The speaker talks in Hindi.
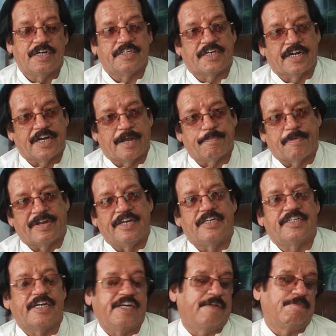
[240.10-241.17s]
ठंडा पानी
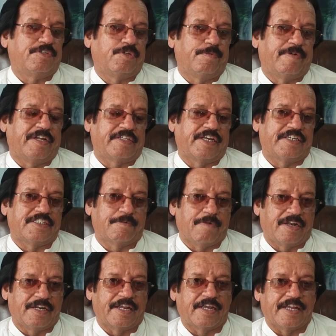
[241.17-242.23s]
ठंडे मशरूबात का इस्तेमाल
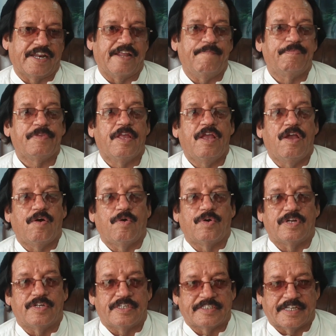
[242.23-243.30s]
ना करें
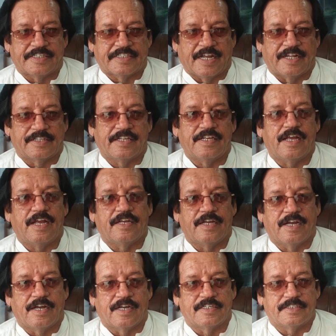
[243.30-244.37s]
और इसके साथ
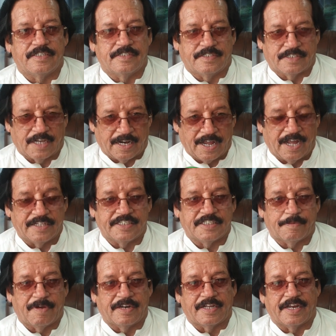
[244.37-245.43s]
सलाद
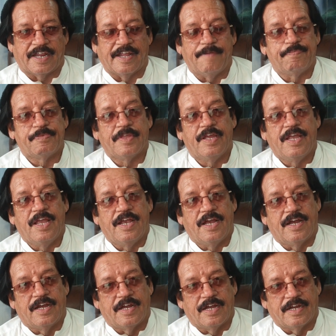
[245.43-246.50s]
इस्तेमाल करें
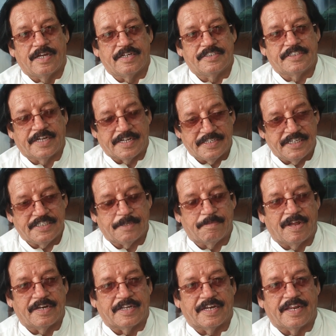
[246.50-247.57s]
शिकंजी
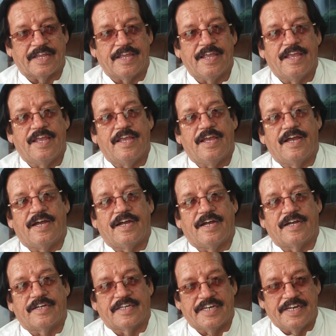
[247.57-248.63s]
इस्तेमाल करें
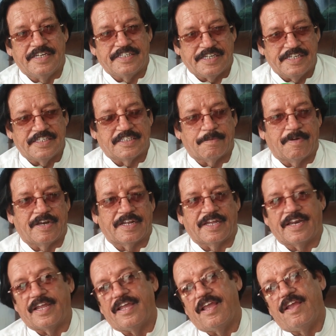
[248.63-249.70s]
ग्रीन टी इस्तेमाल
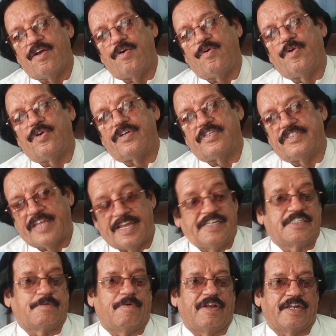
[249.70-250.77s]
करें और दही
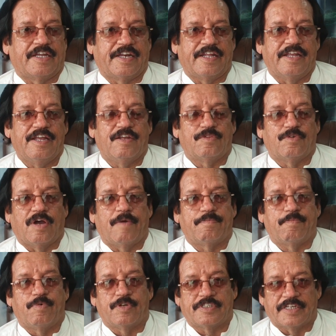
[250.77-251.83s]
इस्तेमाल करें तो आप
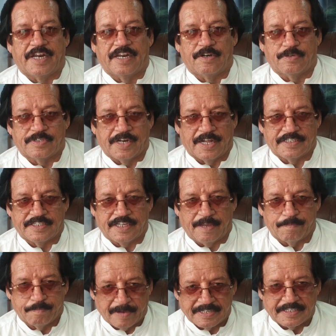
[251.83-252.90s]
बहुत सारे नुकसान से
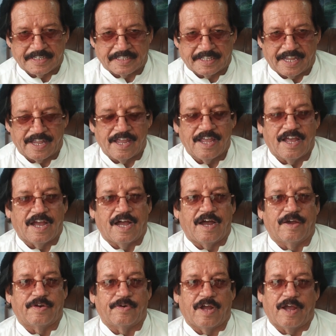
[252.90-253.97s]
बच सकते हैं
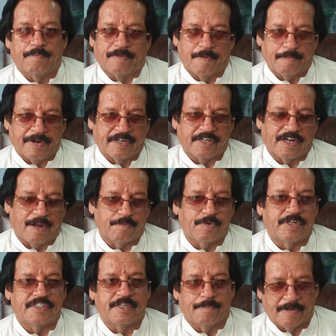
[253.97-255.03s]
और आपका पेट ख़राब होने
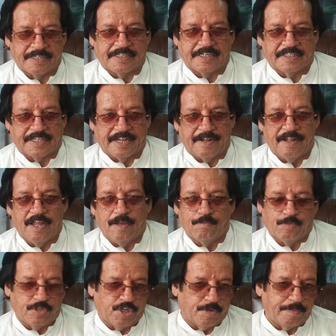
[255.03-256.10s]
से बच सकता है
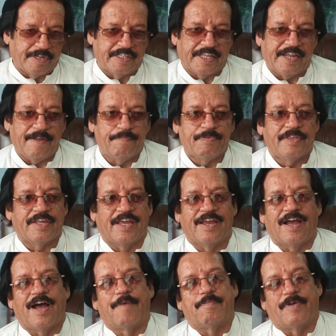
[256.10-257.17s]
मुझे उम्मीद है
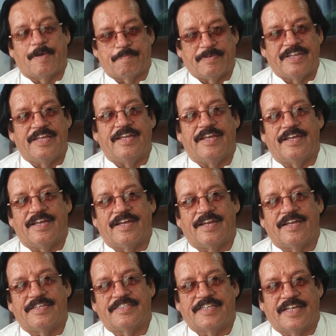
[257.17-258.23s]
आप अपनी
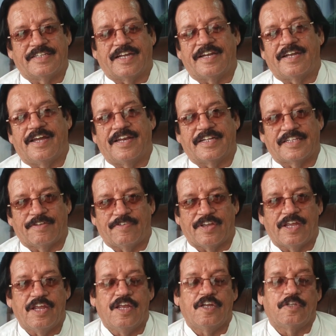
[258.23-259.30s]
सेहत का ख्याल रखते हुए
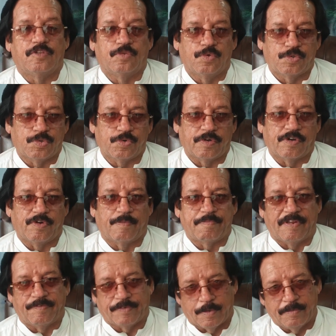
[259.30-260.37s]
दूसरों को
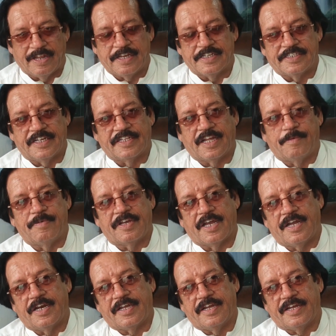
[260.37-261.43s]
अपनी फैमिली की सेहत का भी ख्याल
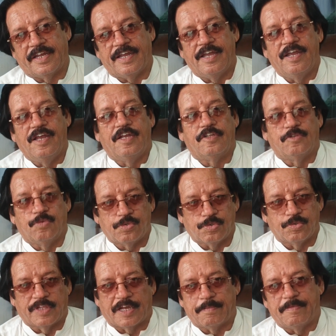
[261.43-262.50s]
रखेंगे
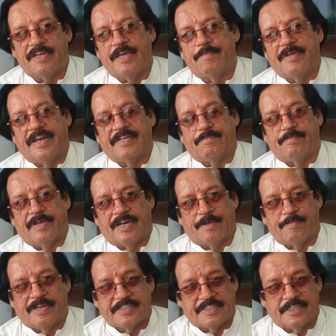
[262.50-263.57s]
दूसरों तक भी ये मेरा मेरा
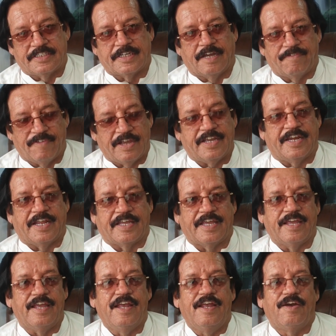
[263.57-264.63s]
मैसेज कन्वे करेंगे
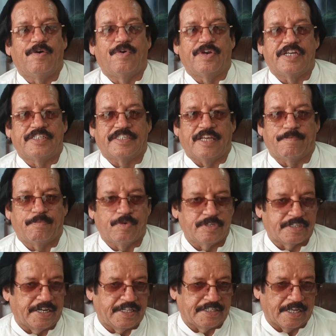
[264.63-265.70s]
और इससे बहुत
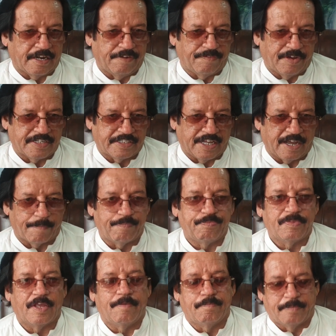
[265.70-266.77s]
सारी तकलीफ़ा से आप
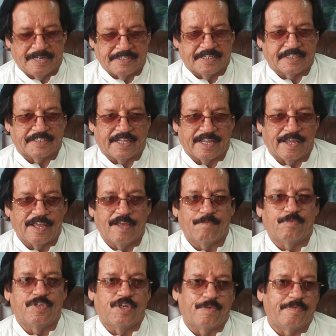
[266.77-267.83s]
बच सकते हैं
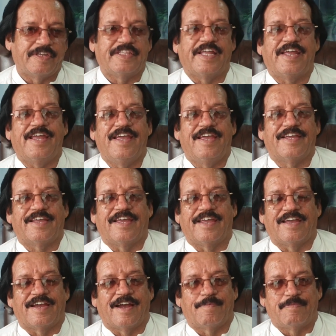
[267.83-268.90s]
मुझे उम्मीद है कि
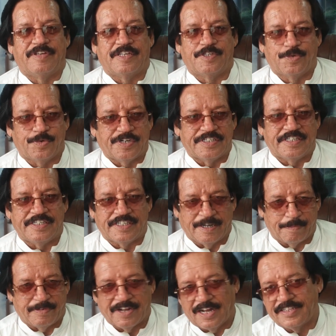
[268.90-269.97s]
आप ये छोटी सी
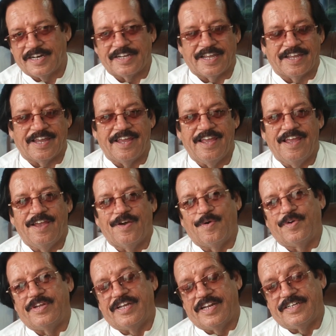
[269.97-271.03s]
टिप याद रखेंगे
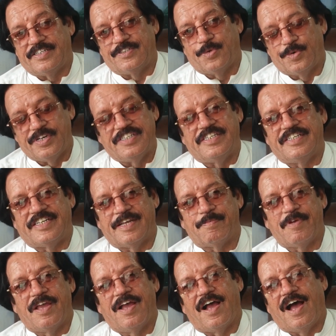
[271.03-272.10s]
और ये छोटी सी टिप
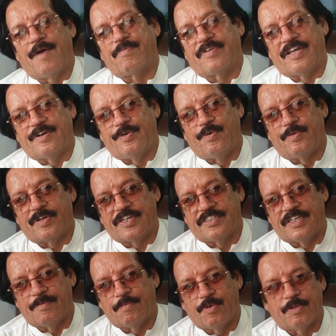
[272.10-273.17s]
आपकी को
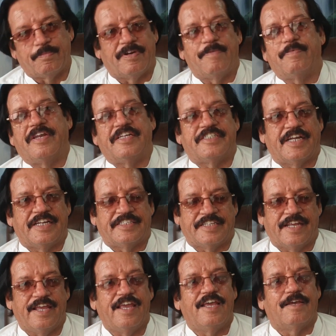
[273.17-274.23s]
किसी बहुत बड़ी परेशानी से
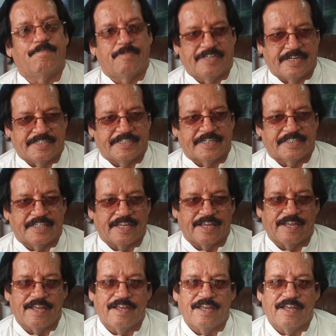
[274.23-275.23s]
बचा सकती है